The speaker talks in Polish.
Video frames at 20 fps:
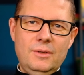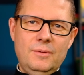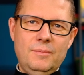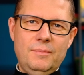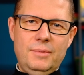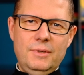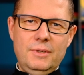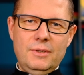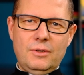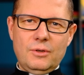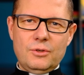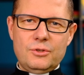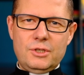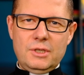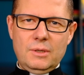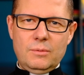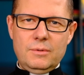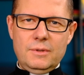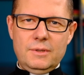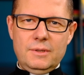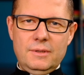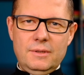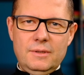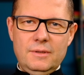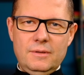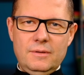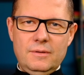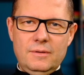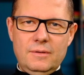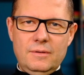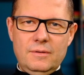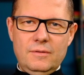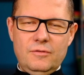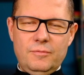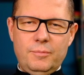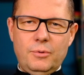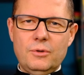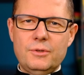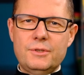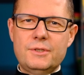by kościoły w
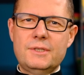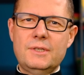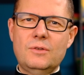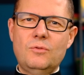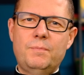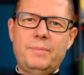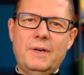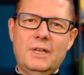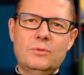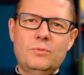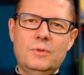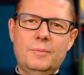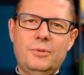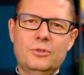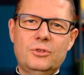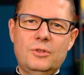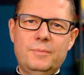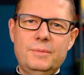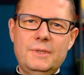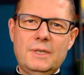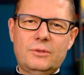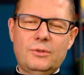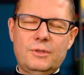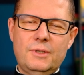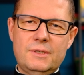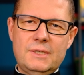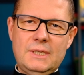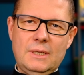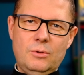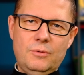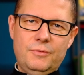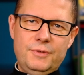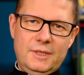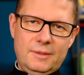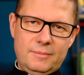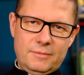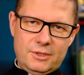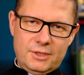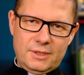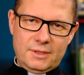Polsce upadły podobnie jak to się stało w
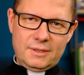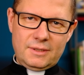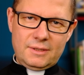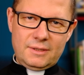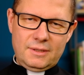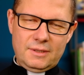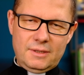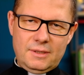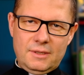Niemczech,